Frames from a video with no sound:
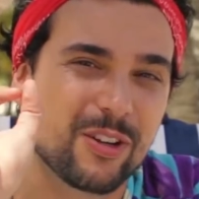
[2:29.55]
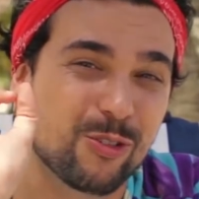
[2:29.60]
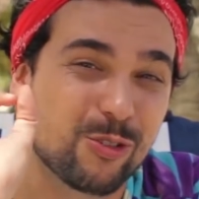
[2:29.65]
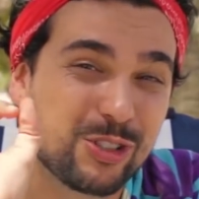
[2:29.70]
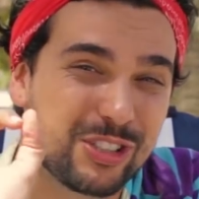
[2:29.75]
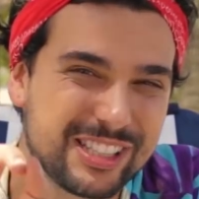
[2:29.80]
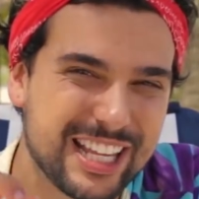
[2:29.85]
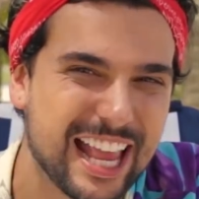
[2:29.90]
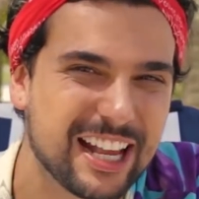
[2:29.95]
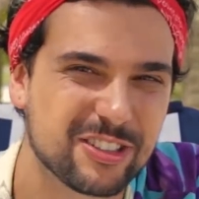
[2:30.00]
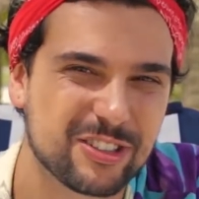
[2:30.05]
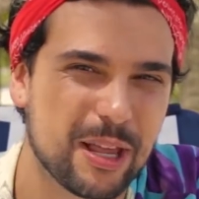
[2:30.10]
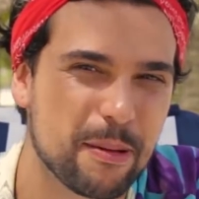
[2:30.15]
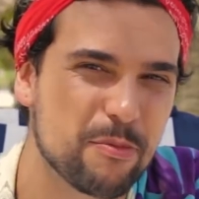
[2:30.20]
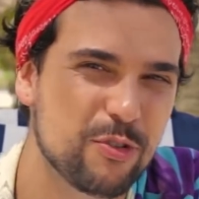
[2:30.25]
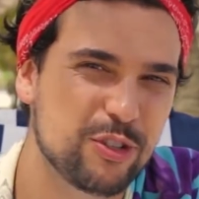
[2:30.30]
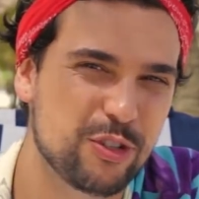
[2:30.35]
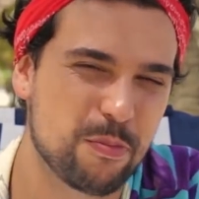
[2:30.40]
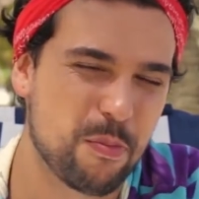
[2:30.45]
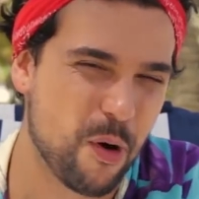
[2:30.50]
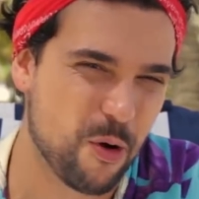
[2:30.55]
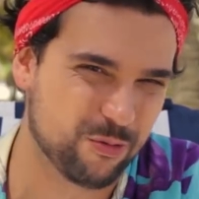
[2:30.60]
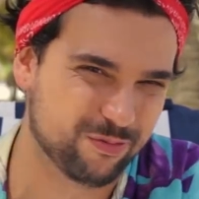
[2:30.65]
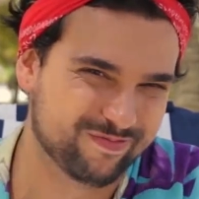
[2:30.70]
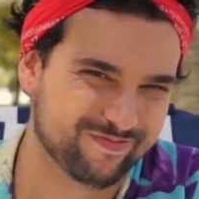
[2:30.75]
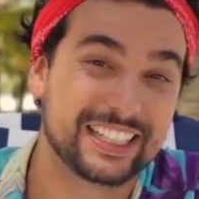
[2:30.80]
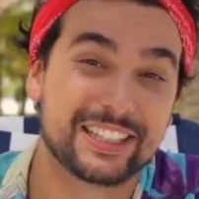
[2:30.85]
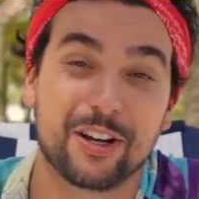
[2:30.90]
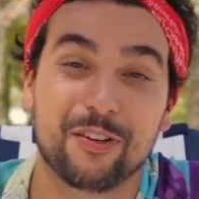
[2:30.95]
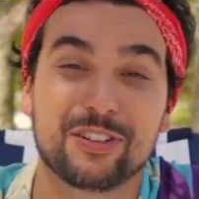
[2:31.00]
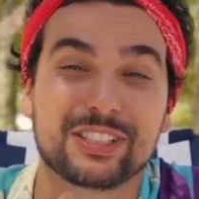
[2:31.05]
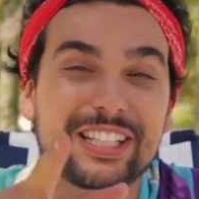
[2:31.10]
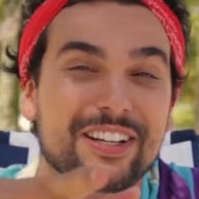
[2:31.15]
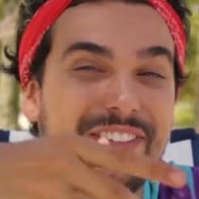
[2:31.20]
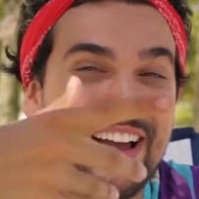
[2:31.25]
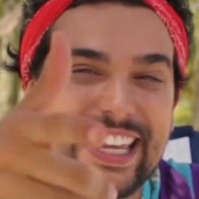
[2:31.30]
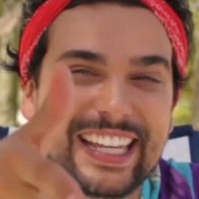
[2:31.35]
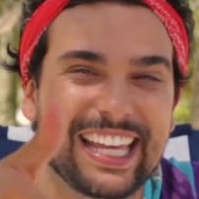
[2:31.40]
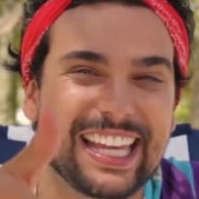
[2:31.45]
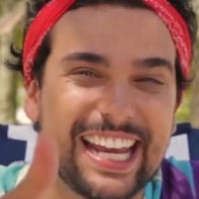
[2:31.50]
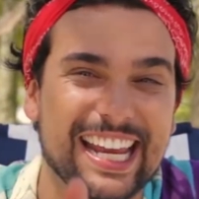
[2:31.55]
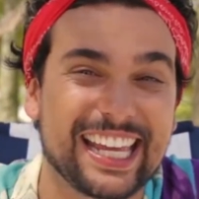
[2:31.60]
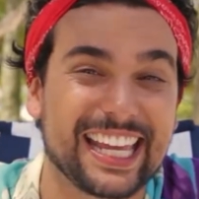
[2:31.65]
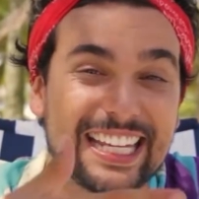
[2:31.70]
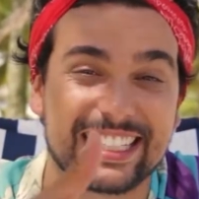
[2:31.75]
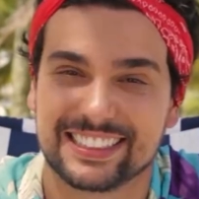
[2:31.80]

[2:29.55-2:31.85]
O sexo é muito bom. Então você vai querer que